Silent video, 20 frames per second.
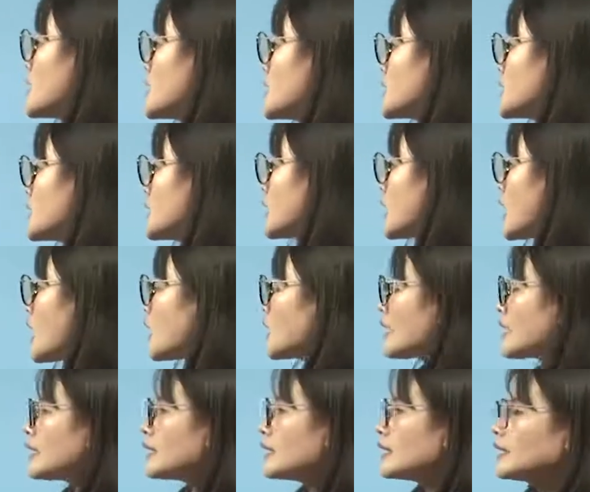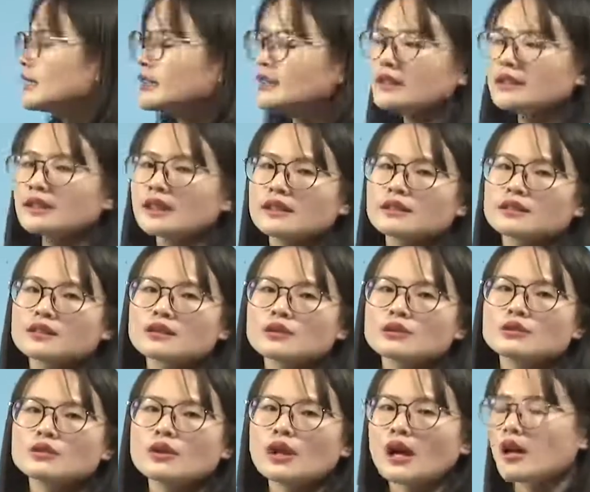以及二零一一年
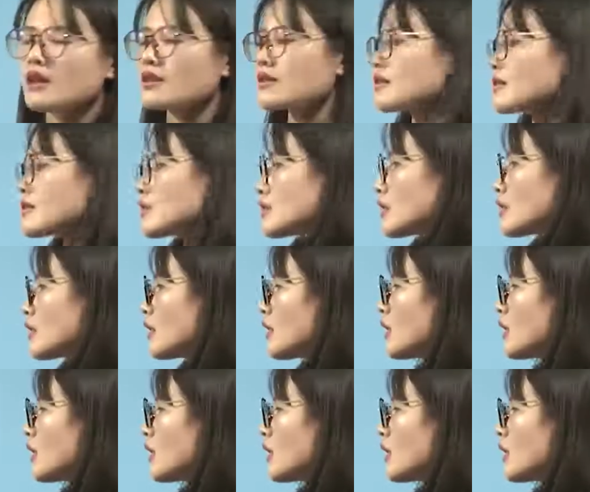七月二日起，